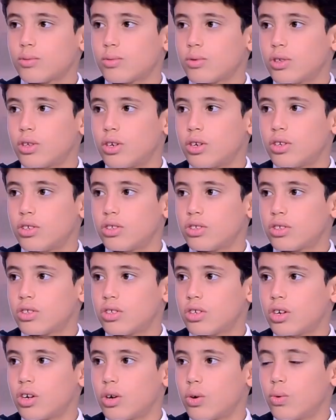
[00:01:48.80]

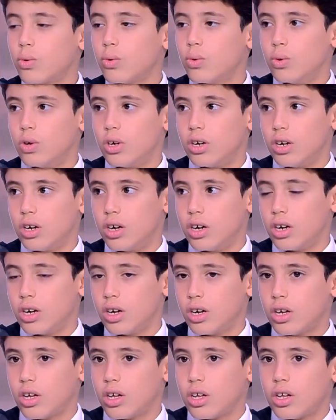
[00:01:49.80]
مدرستي او آه
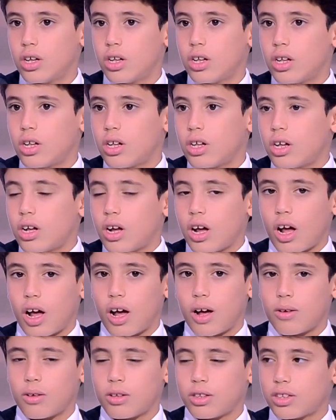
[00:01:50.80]

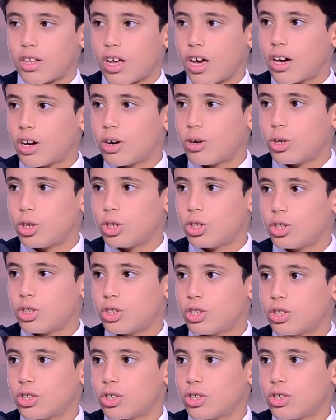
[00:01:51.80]
عملت حاجه وحشه
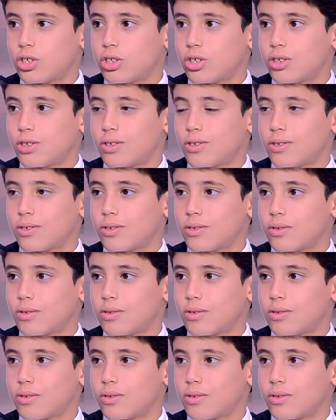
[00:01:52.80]
عشان زعلت